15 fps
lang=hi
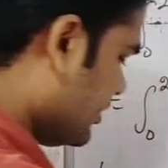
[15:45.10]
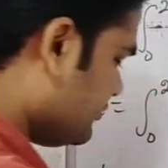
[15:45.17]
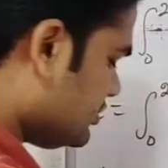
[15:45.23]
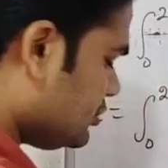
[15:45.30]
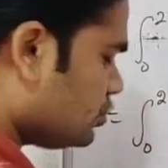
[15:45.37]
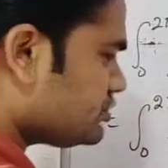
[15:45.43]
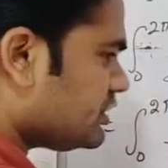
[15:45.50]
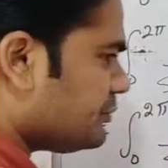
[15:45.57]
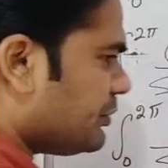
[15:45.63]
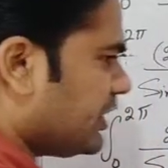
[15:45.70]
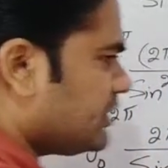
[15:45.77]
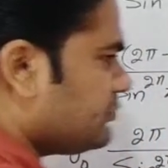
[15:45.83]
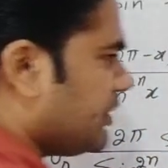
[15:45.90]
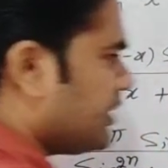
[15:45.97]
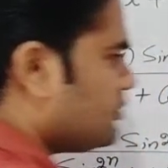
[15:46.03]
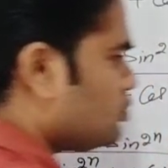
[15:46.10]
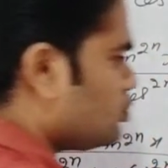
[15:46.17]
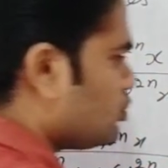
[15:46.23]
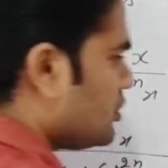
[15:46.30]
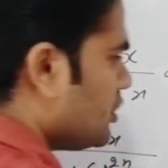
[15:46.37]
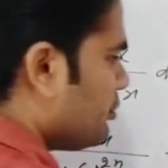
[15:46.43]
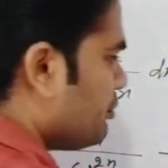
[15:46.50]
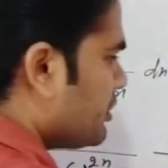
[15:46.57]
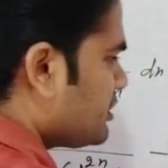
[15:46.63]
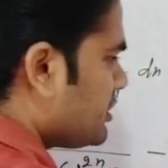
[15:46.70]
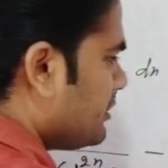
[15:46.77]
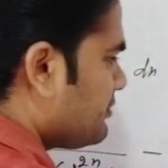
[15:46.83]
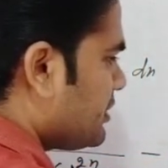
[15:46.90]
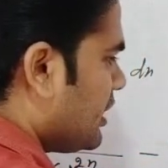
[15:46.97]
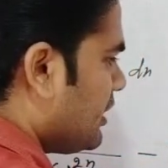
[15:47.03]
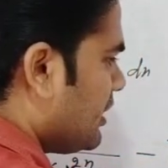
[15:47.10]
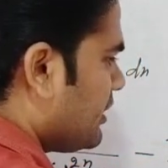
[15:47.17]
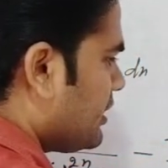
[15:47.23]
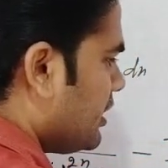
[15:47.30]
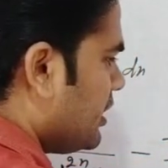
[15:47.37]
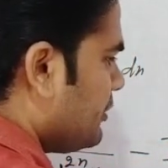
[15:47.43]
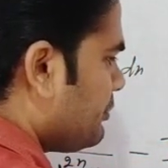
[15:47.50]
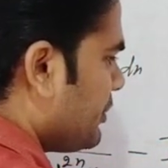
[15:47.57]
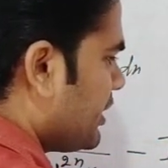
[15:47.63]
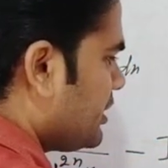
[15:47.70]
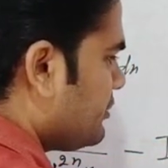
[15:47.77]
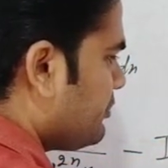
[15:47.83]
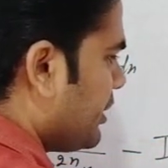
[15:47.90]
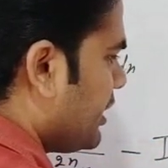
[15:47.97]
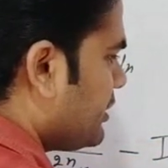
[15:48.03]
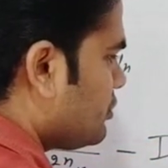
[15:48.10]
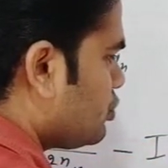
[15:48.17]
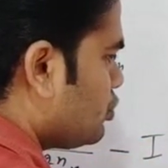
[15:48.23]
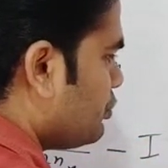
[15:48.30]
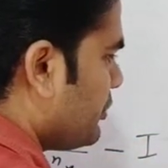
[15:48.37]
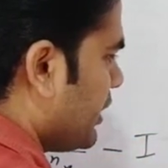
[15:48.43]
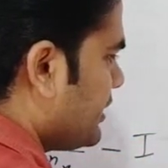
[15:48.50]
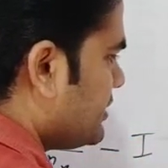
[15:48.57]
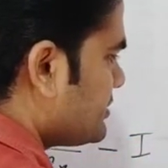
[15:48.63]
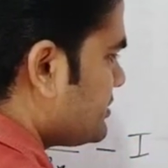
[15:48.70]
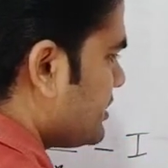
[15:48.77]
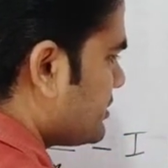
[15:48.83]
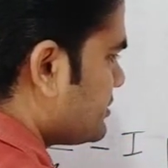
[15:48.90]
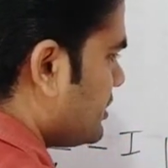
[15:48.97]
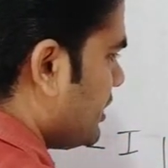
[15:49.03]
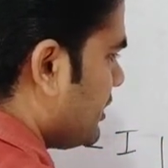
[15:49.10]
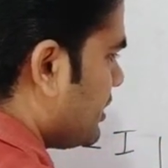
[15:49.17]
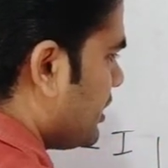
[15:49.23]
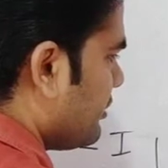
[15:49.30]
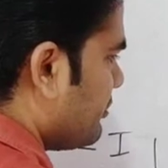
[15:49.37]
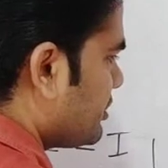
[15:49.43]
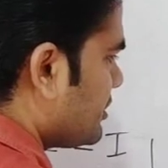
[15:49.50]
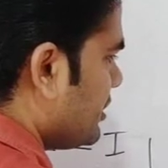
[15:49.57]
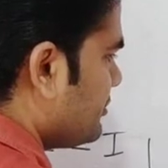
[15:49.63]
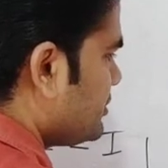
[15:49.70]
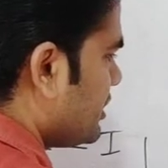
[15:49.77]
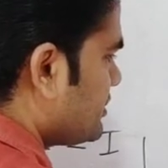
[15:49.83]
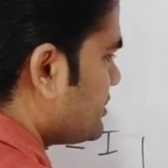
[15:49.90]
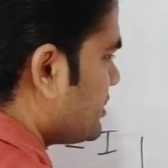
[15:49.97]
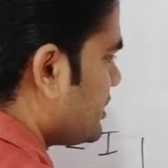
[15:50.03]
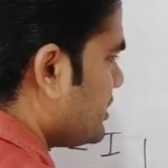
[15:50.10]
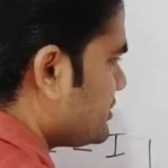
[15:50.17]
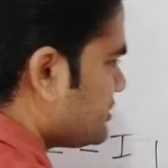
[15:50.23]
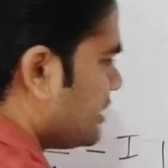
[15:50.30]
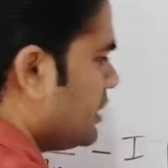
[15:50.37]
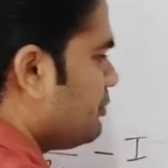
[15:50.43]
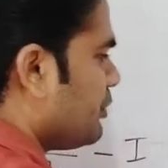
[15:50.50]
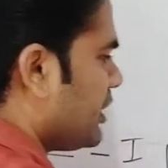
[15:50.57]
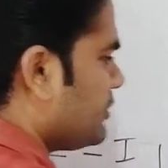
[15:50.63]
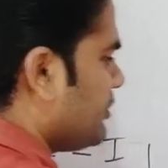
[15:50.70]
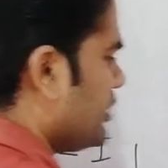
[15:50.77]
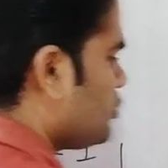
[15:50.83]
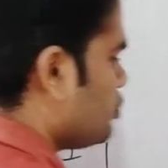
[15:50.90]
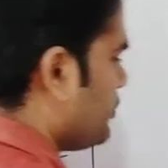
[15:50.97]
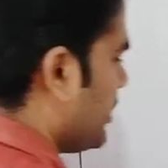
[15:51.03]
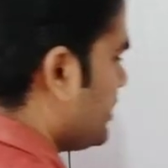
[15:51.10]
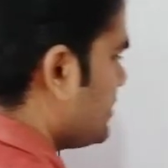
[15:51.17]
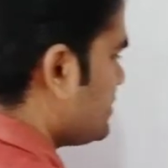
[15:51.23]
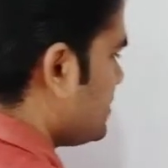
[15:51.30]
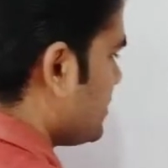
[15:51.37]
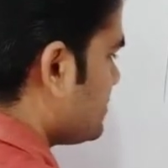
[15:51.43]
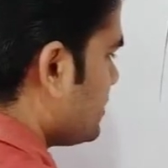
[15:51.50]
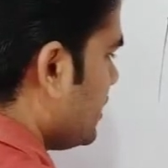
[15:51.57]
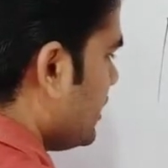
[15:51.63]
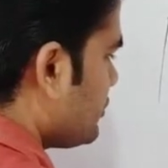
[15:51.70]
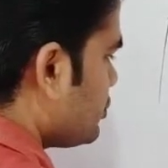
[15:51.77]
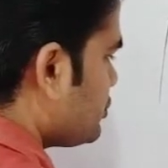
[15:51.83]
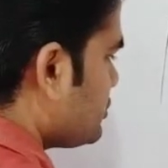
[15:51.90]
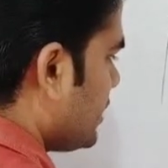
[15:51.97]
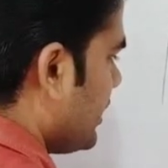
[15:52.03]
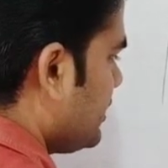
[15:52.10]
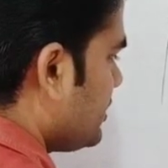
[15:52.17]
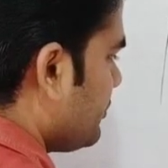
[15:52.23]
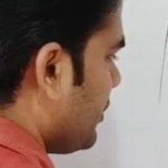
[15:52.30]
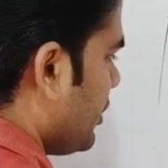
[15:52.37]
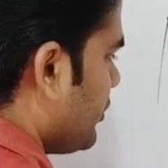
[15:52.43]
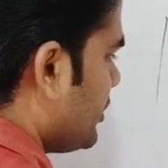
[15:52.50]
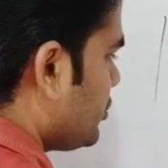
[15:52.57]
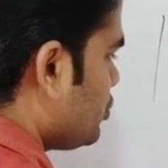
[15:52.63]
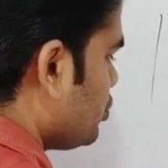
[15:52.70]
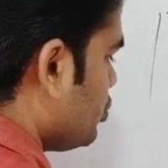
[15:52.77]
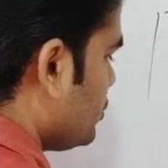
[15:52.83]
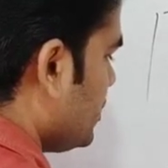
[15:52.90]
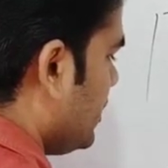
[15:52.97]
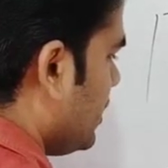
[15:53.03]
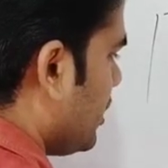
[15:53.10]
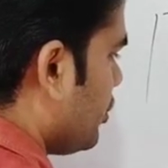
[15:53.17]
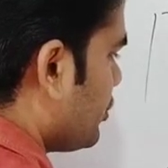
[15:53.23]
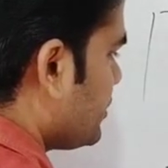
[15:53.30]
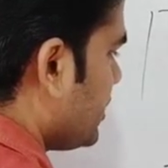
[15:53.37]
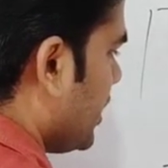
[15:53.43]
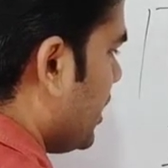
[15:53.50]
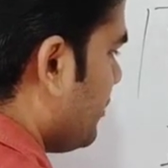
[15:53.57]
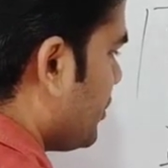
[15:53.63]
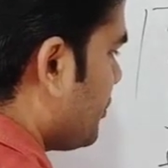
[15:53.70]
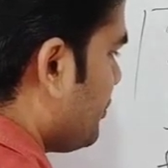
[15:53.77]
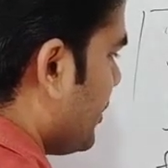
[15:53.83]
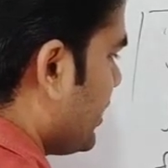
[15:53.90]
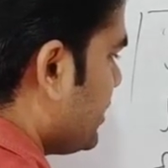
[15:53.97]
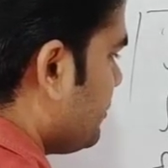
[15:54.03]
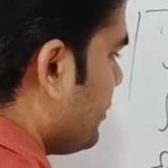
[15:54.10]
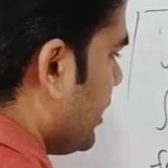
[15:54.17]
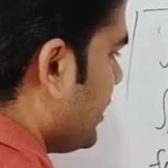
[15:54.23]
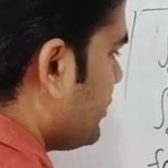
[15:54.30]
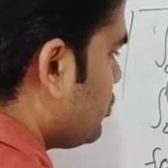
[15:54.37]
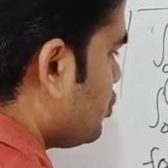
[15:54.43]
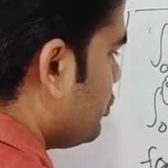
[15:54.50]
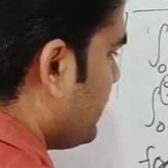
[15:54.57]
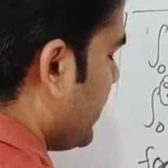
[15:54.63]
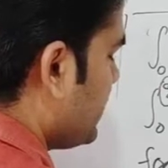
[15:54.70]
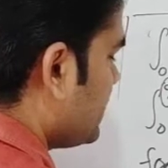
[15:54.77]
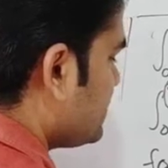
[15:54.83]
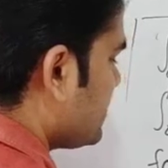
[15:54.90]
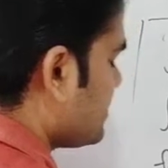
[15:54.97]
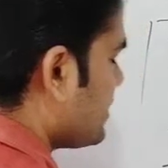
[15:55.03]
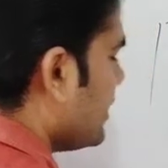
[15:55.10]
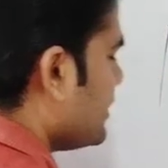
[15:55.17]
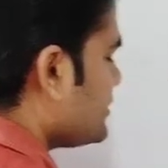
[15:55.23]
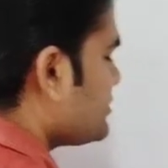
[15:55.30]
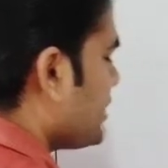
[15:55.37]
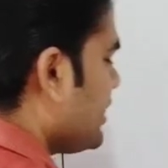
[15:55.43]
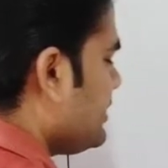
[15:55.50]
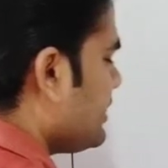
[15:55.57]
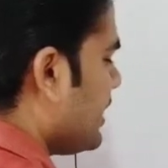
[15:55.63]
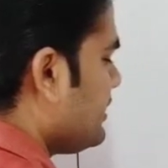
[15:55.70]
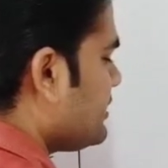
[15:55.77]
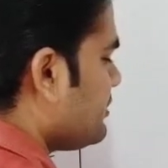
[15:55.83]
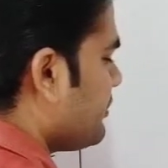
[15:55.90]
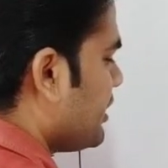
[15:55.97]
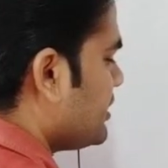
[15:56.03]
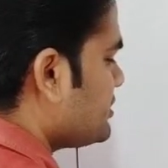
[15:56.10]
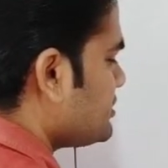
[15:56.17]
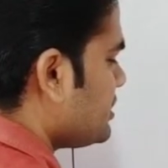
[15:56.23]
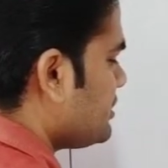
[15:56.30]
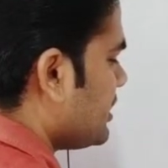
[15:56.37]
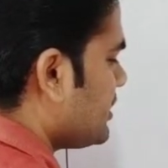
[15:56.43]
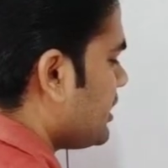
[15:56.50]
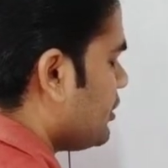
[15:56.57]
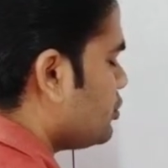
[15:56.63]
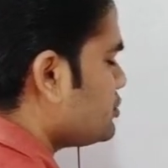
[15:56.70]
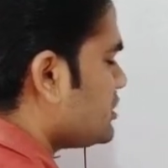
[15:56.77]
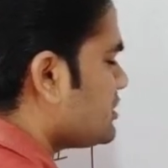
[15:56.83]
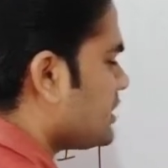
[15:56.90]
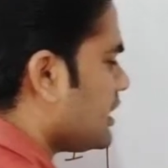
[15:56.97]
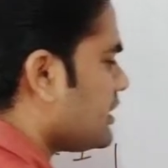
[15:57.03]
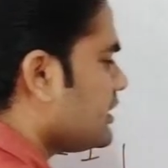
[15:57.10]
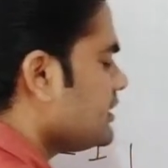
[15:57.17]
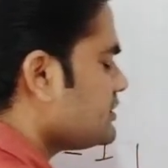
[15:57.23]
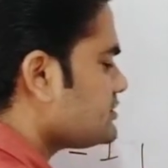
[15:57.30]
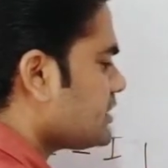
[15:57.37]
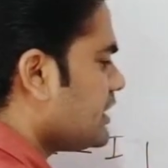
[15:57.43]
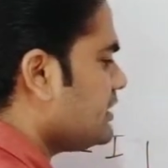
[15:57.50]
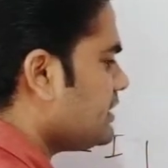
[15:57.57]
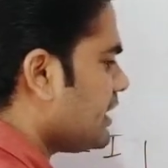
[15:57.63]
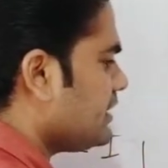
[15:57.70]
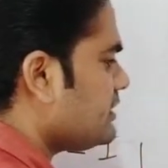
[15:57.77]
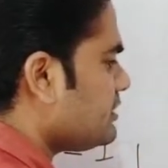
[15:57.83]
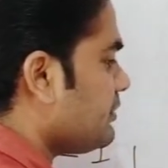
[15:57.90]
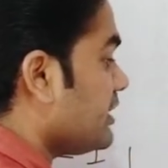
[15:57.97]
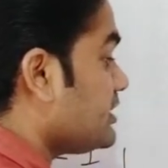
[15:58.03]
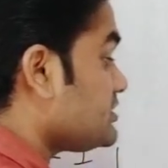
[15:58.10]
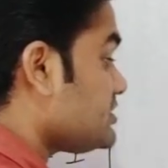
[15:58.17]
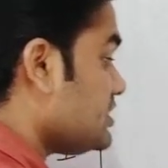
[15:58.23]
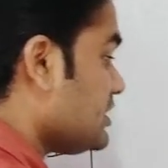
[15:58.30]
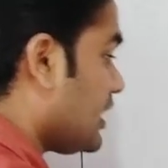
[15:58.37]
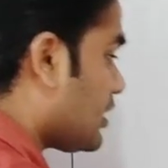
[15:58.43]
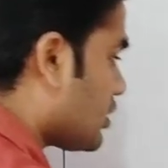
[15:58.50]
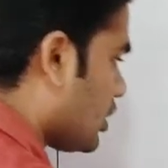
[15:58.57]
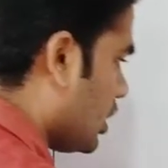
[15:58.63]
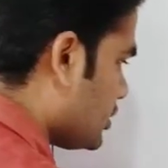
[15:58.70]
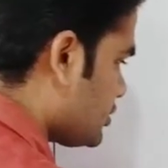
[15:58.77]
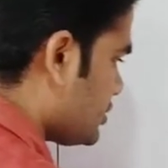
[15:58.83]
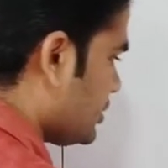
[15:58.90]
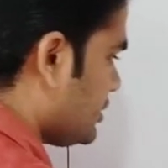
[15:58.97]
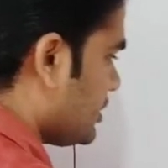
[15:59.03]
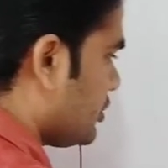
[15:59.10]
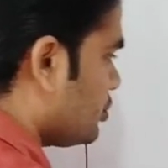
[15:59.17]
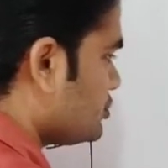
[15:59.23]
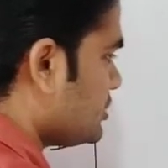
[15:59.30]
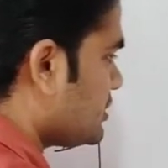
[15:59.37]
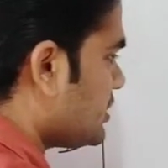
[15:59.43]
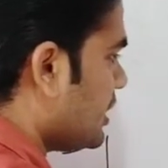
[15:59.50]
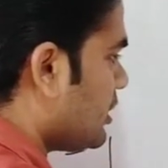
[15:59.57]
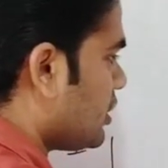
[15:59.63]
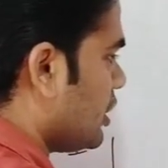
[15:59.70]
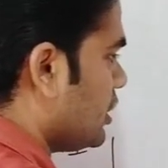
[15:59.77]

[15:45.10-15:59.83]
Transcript: मतलब जीरो से पाई बाई टू मतलब क्या लाना है पाई बाई टू माइनस एक्स लाना है मतलब यक्स के स्थान पाई बाई टू माइनस एक्स तो साइन की पावर टू एन और यहाँ पर पाई बाई टू माइनस एक्स साइन नाइन्टी माइनस छीटा क्या हो जाता है साइन नाइन्टी माइनस छीटा काश छीटा हो जाता है